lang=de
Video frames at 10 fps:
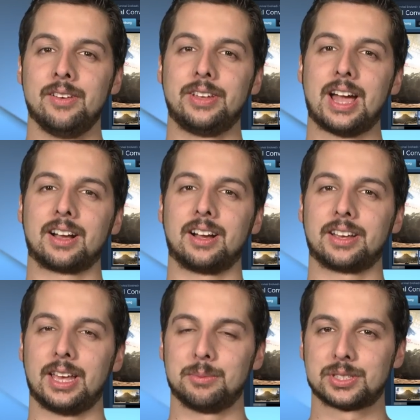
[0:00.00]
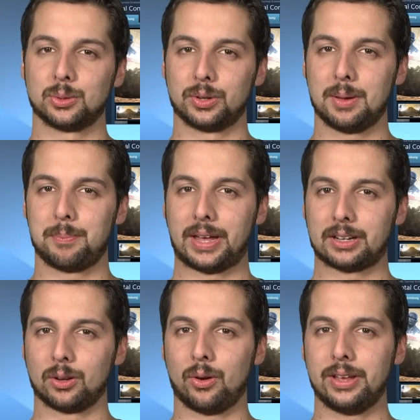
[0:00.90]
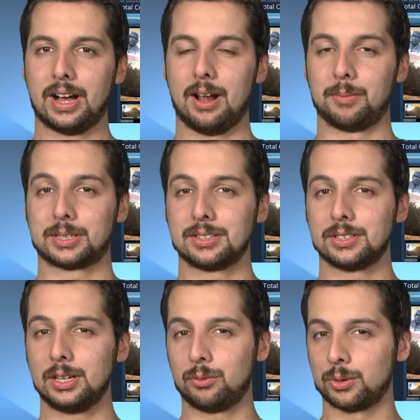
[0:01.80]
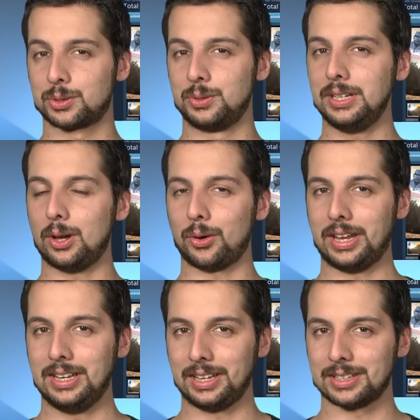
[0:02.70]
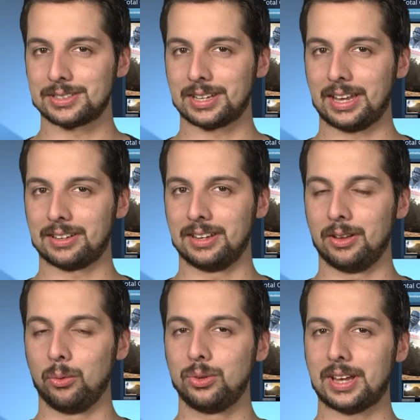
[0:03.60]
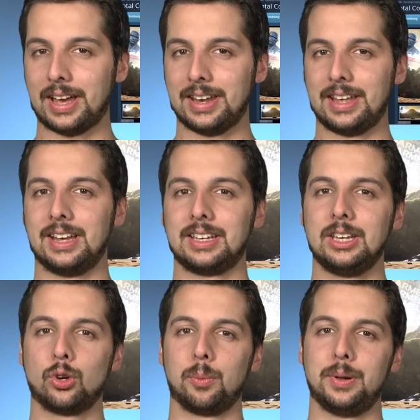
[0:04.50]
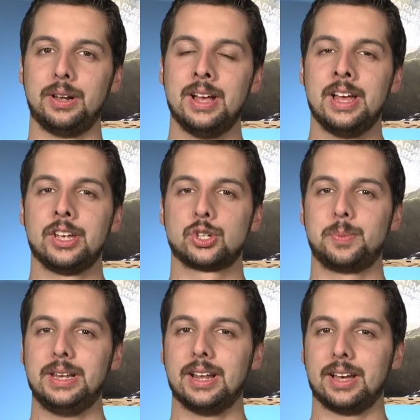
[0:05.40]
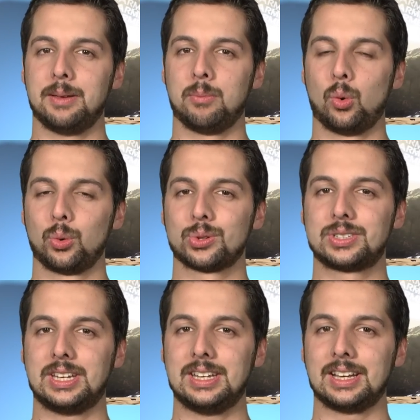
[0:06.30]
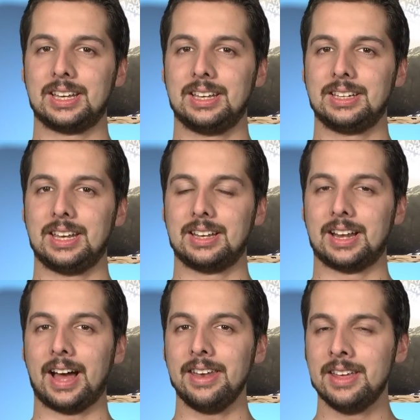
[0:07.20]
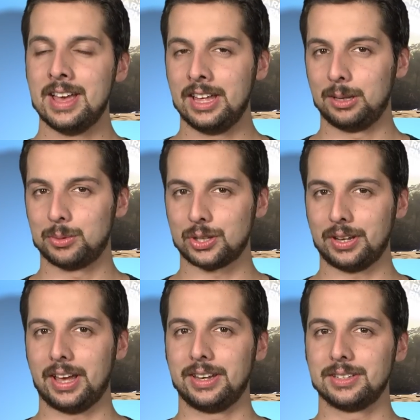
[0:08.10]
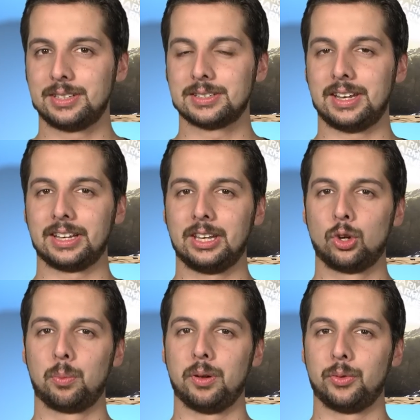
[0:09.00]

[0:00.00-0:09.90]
wie Hunger Games oder Battle Royale. Das ganze Ding funktioniert auch ähnlich, es treten unter einer Energiekuppel Spieler im Modus jeder gegen jeden an. Die Besonderheit ist, diese Energiekuppel